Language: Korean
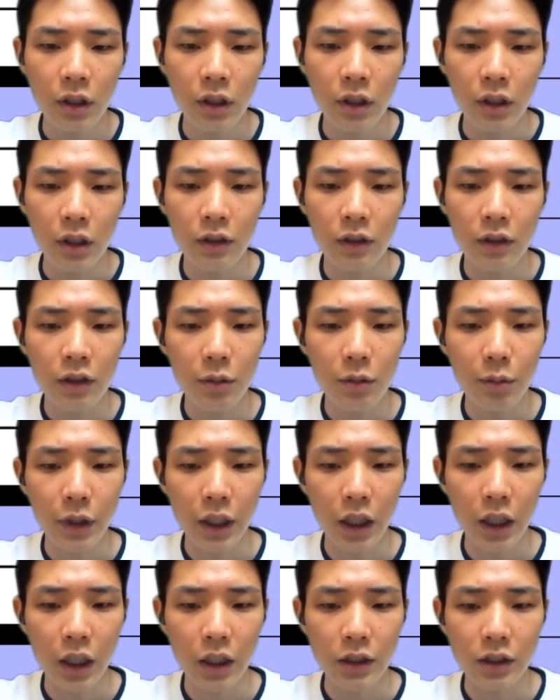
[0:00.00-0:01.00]
인트를
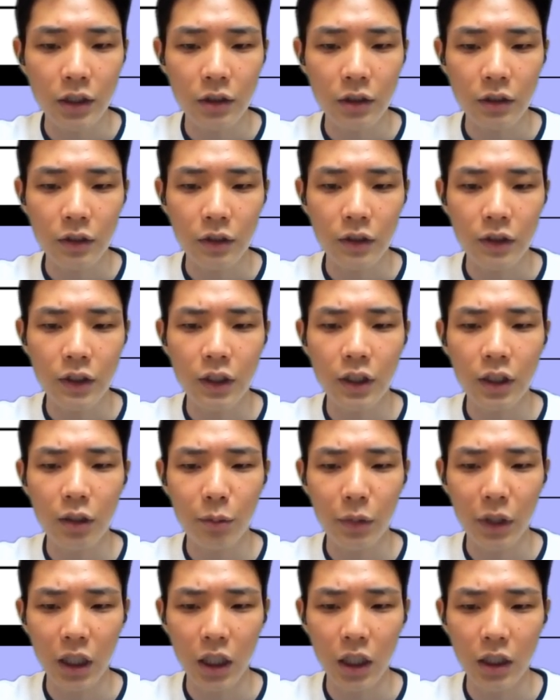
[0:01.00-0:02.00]
반환하든 스트링을
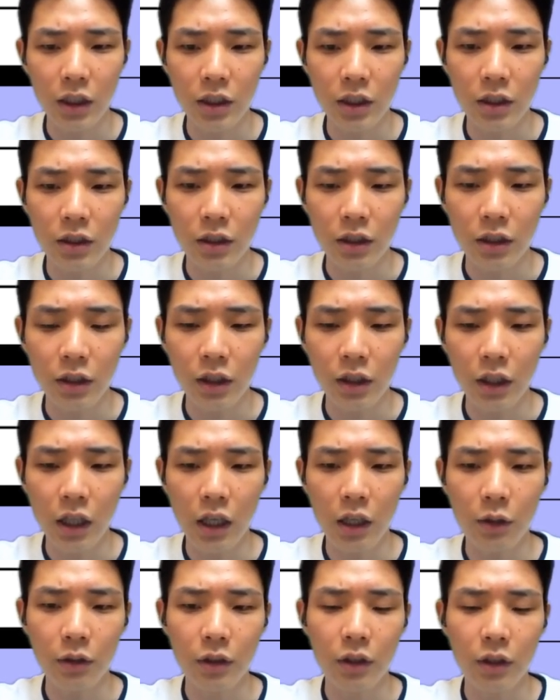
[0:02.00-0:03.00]
반환하든
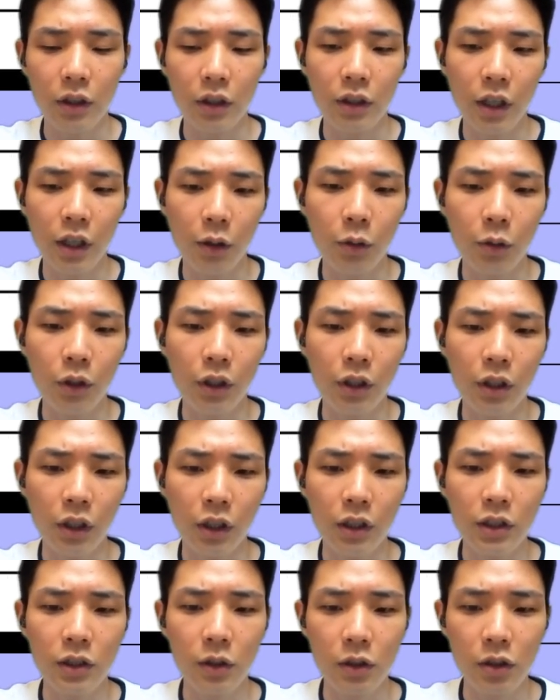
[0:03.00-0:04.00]
이, 이
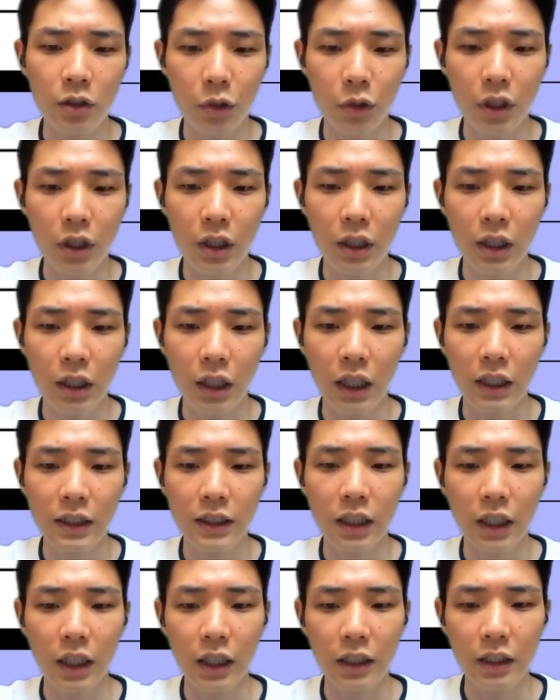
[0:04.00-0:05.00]
데코레이터가 씌워지면
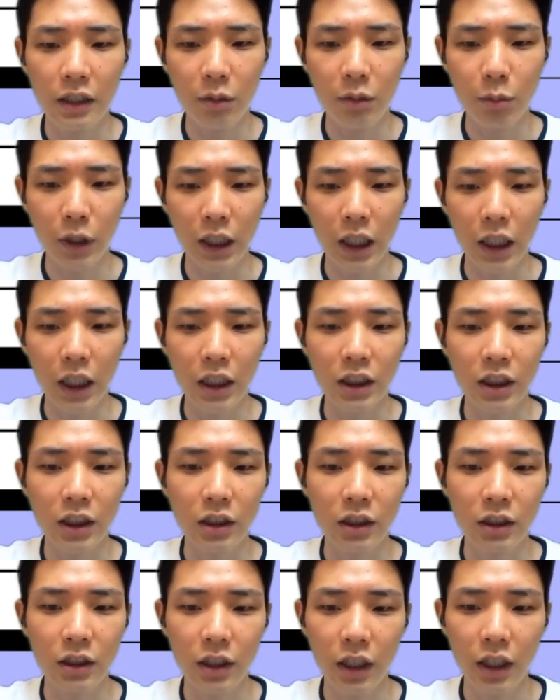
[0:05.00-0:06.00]
항상 애니를
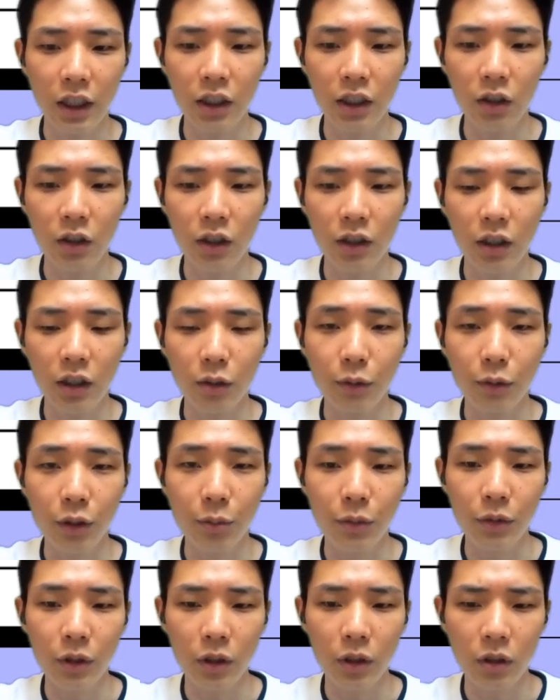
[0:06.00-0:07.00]
반환하는 핸들러가
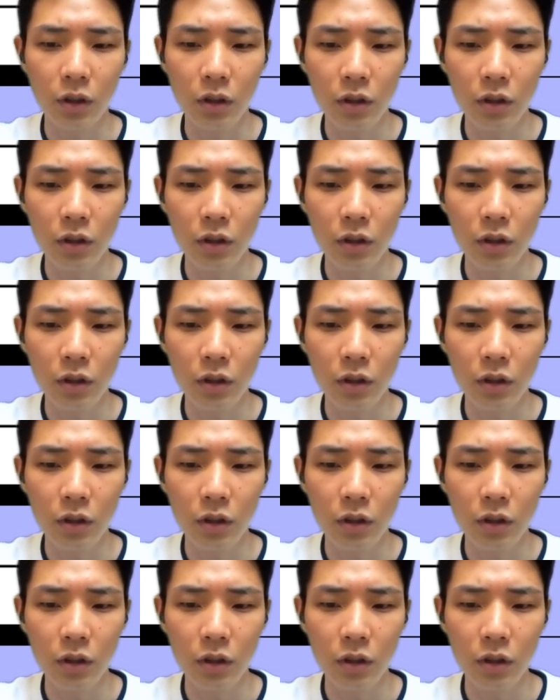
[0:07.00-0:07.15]
되어버립니다.